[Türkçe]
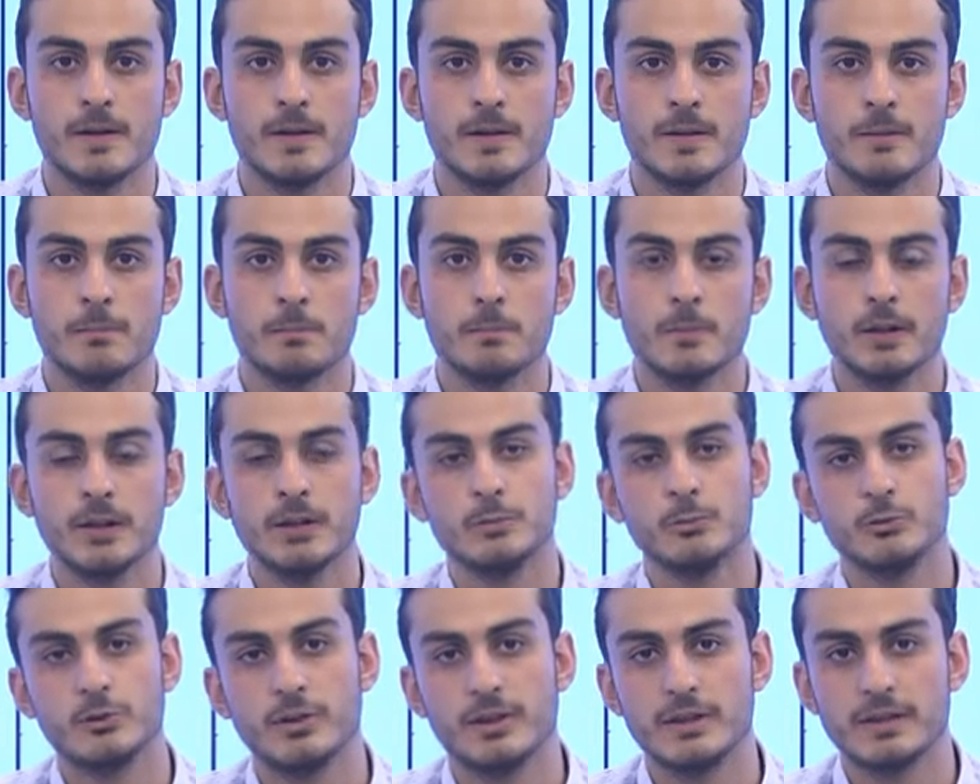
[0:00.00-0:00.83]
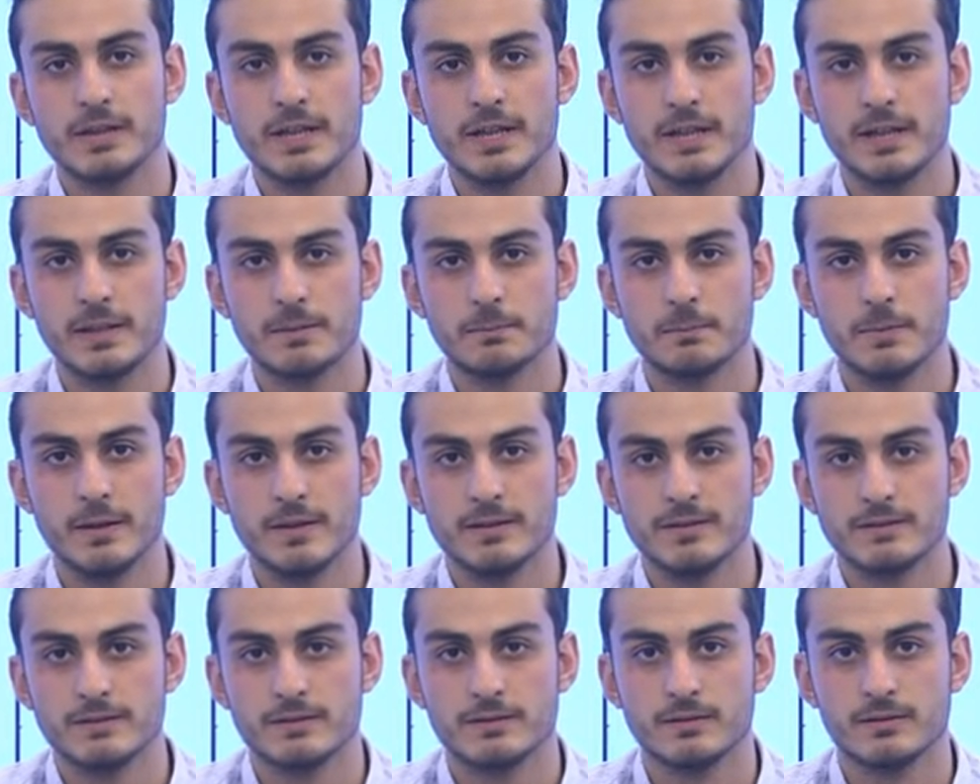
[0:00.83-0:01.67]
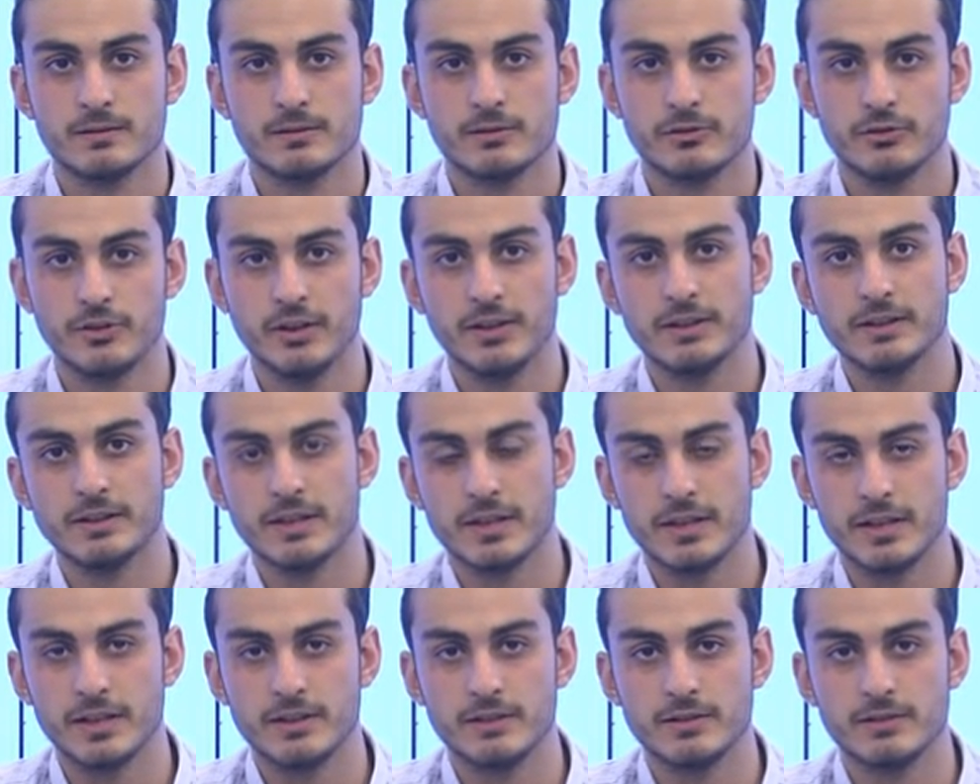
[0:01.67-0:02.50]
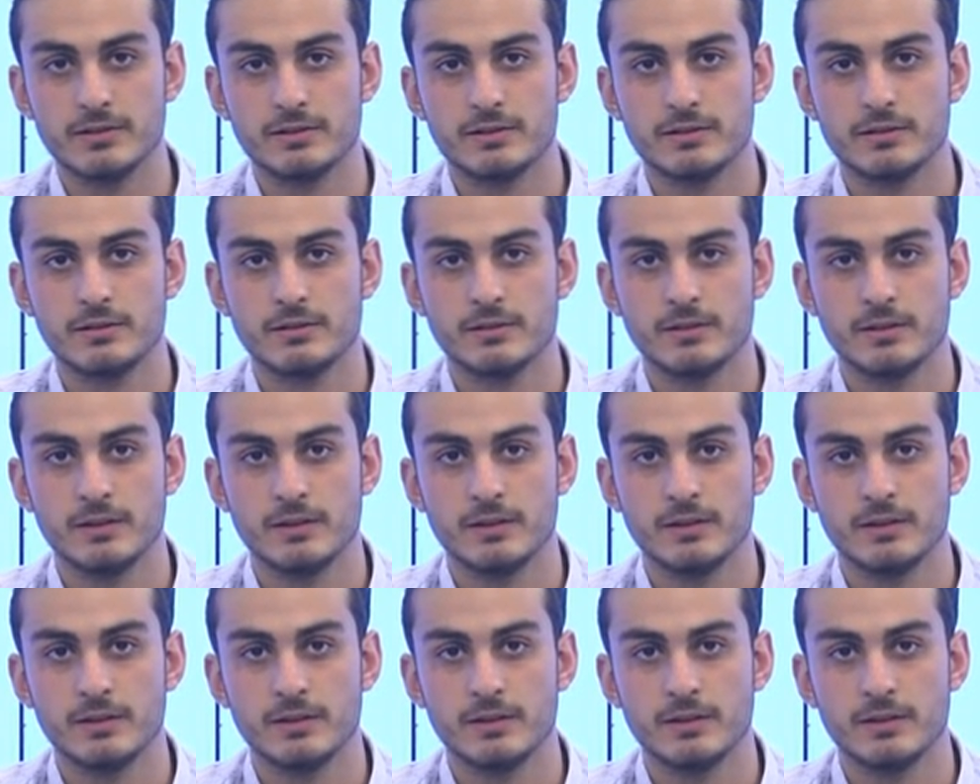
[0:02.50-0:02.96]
Bana bu ten gerekmez, can gerekir.